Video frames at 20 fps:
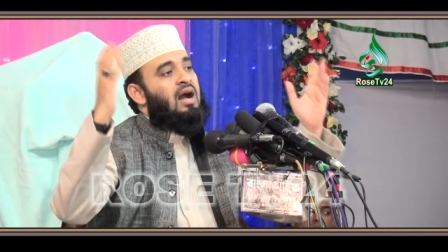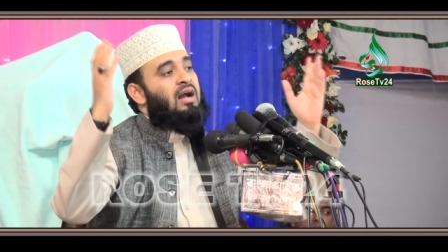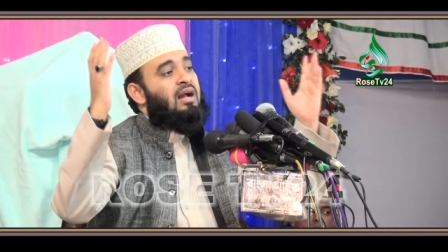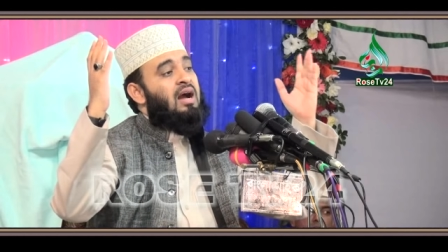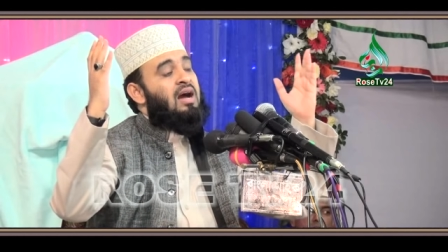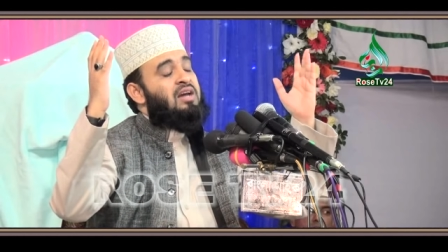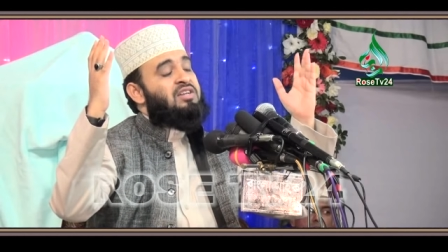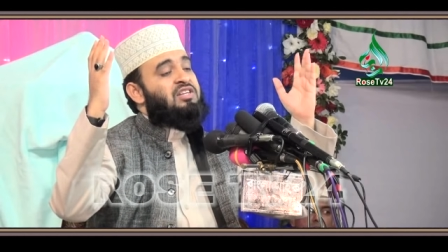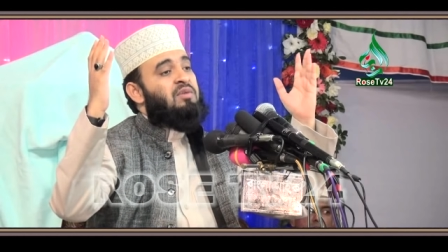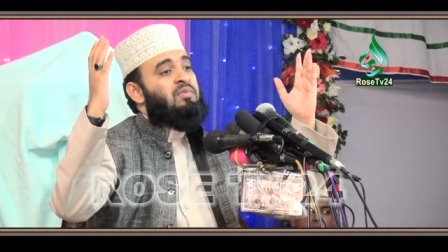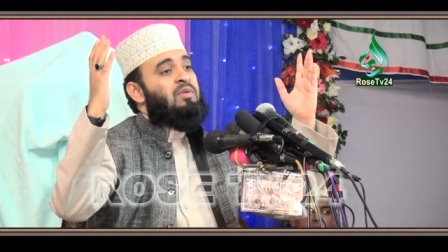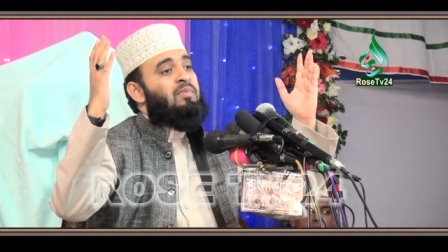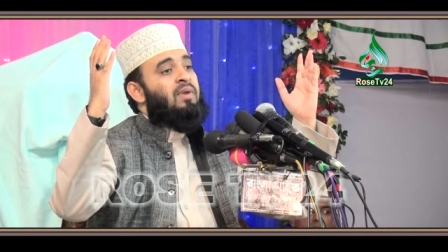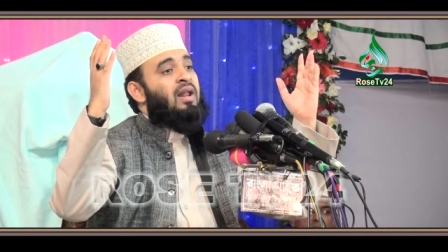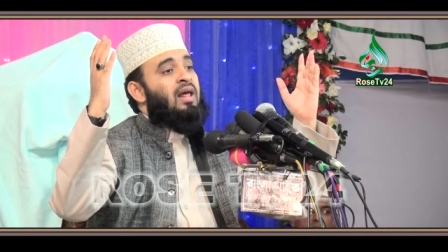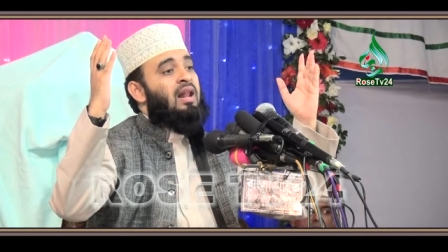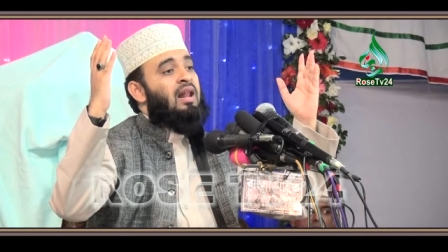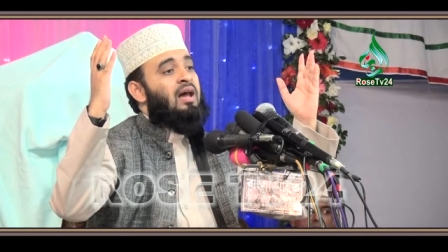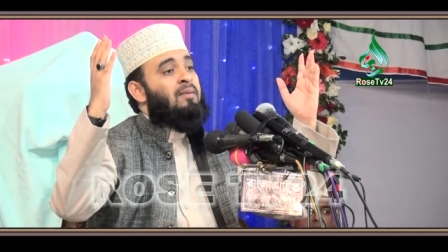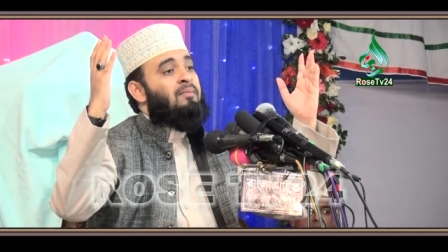আকাশ আমি
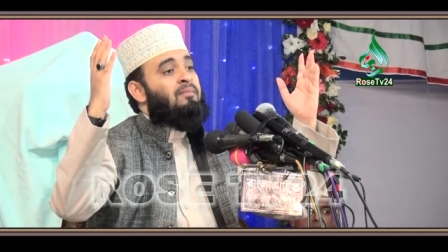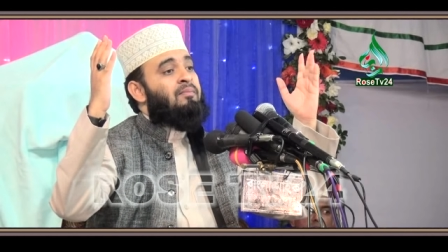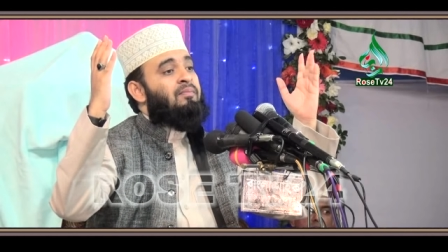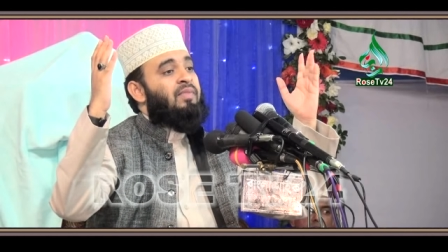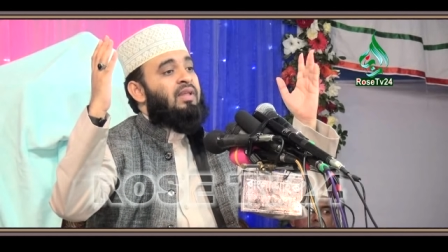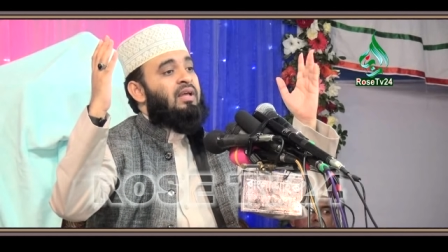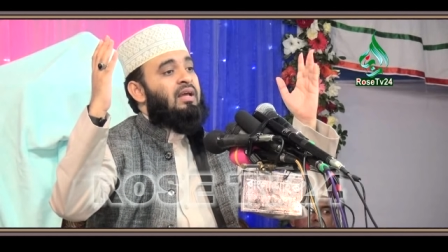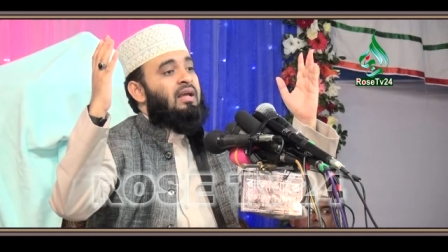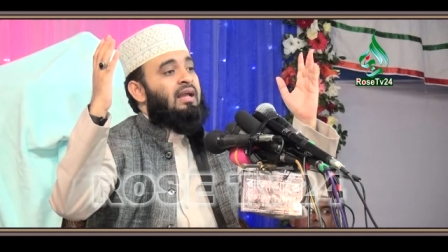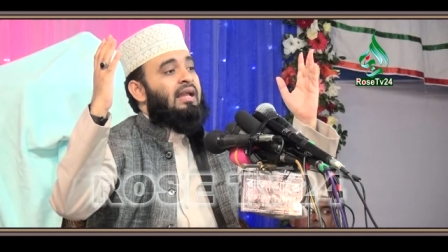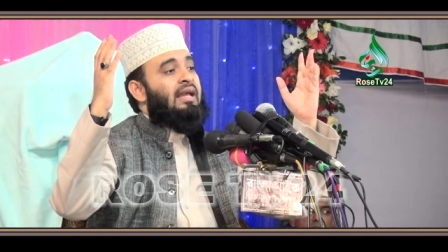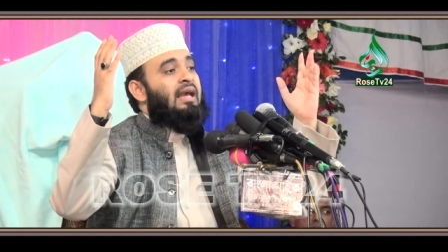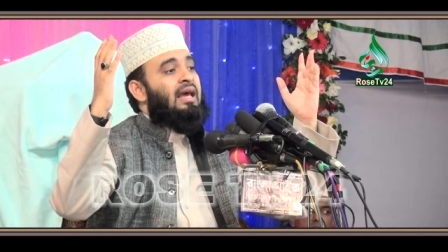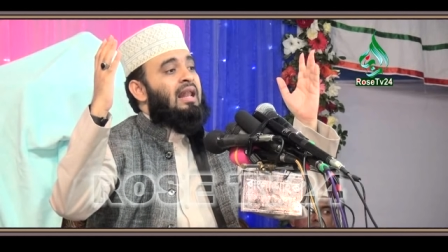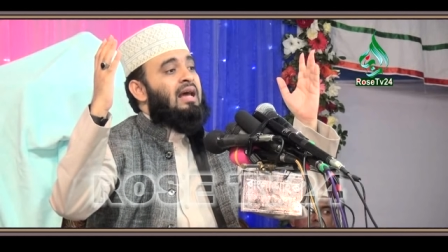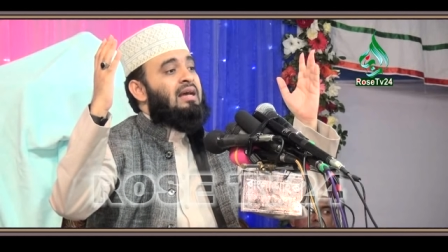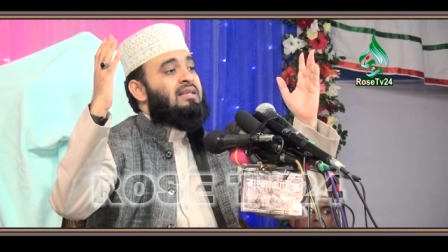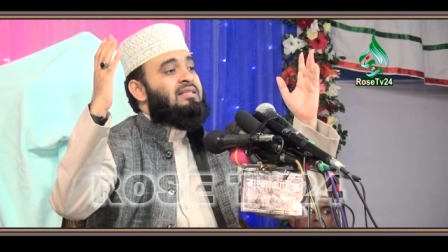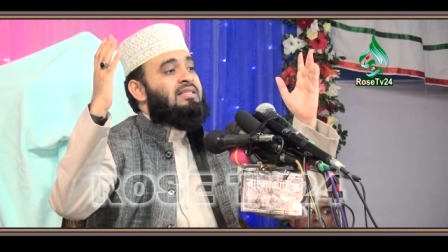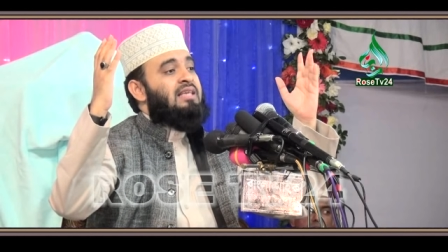বানালাম
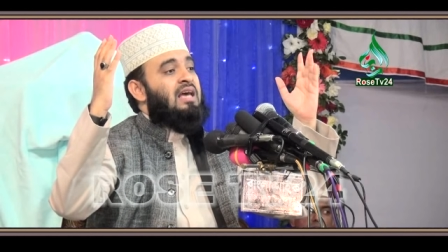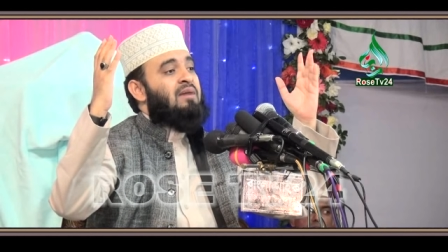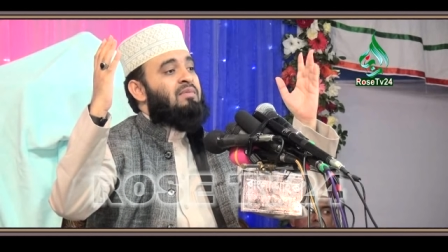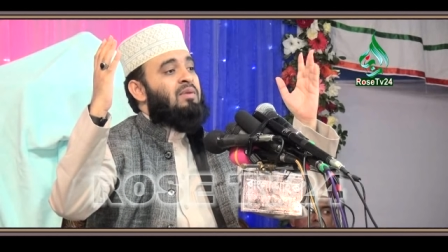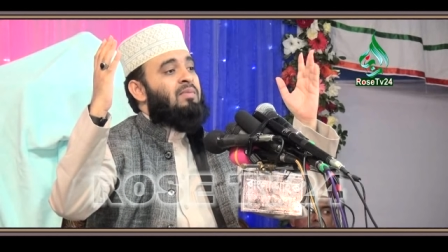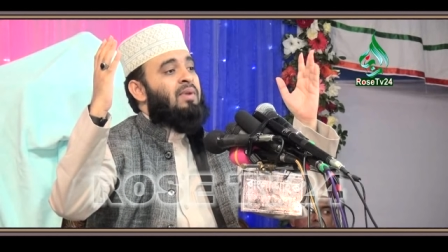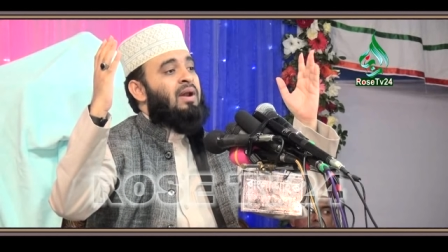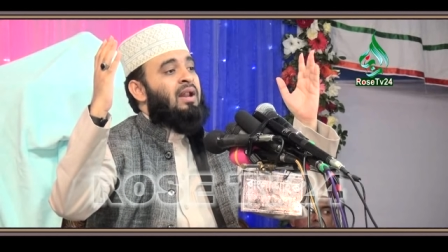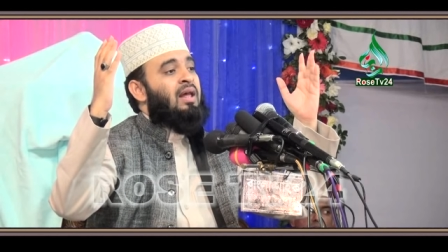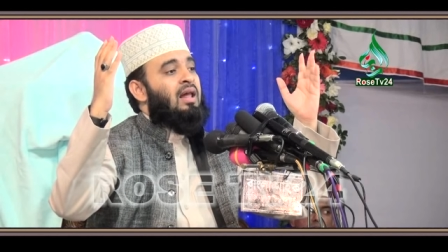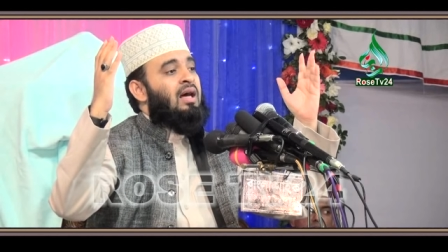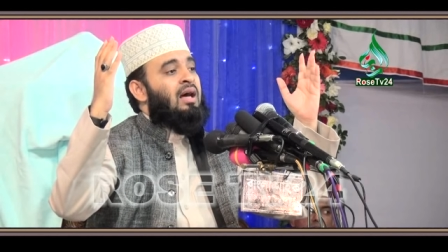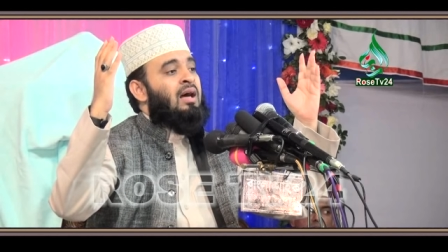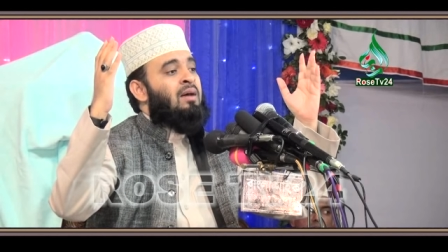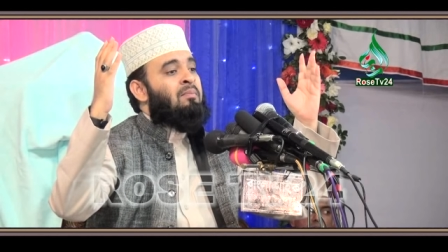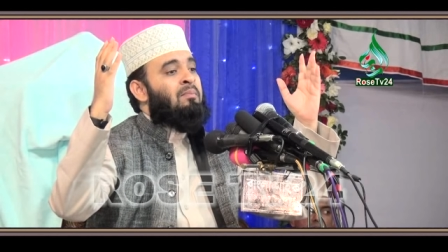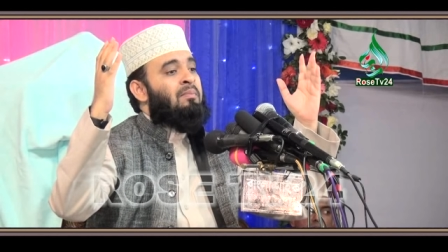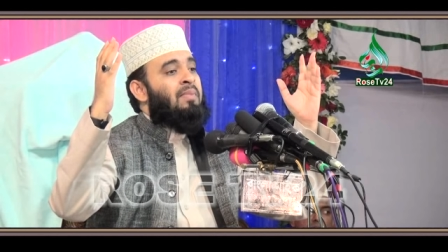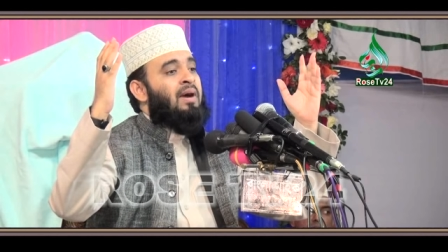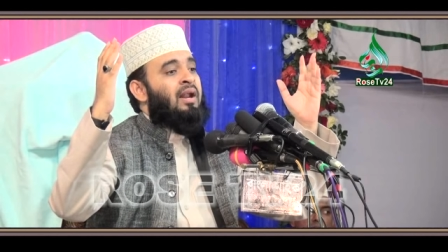গ্যালাক্সি আমি বানালাম